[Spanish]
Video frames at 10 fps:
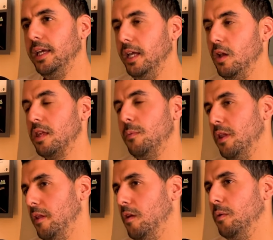y lo hacemos
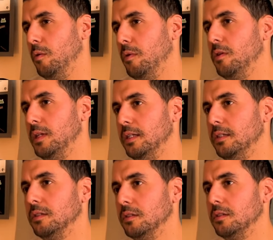desde los view
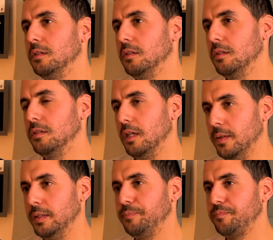models,
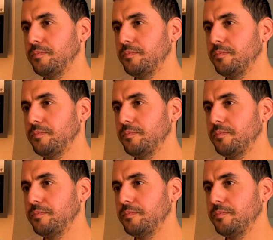¿sabes? Mm.